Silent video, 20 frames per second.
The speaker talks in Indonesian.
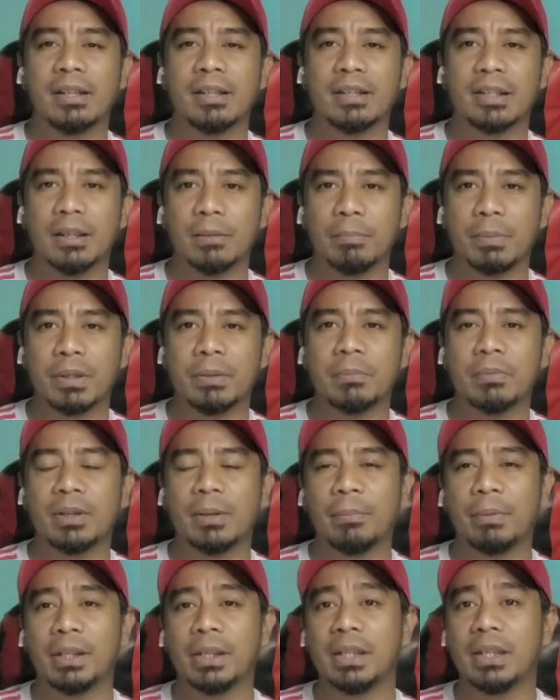selepas
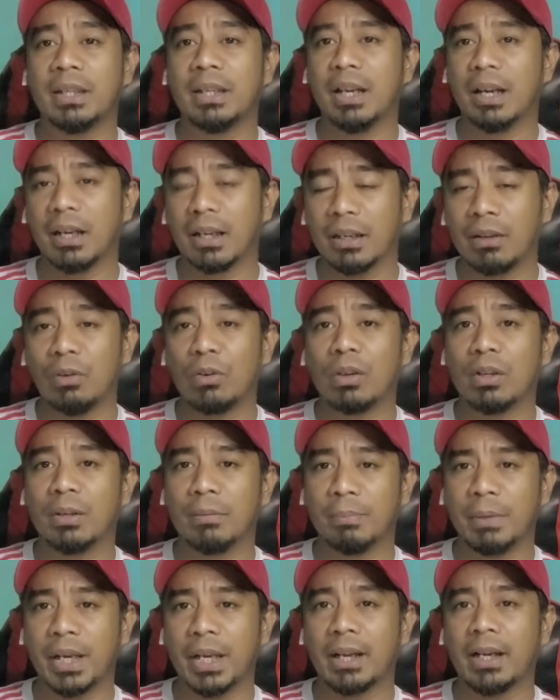mendapat tiga gol
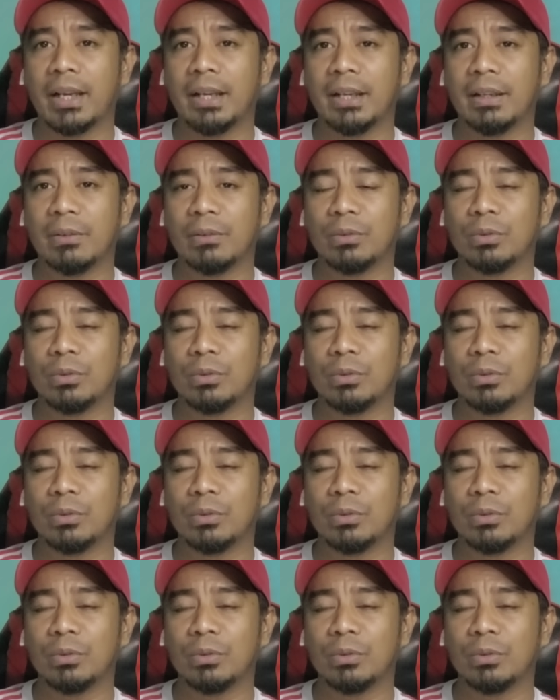kemenangan